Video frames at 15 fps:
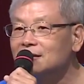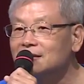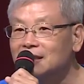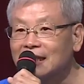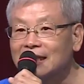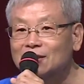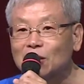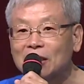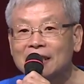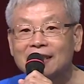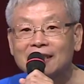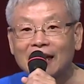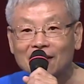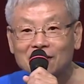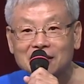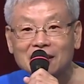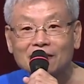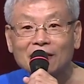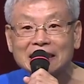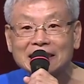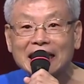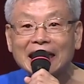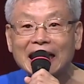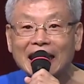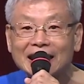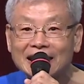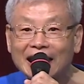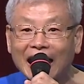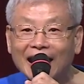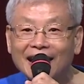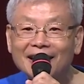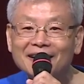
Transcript: 现在最热闹的地方在哪里啊？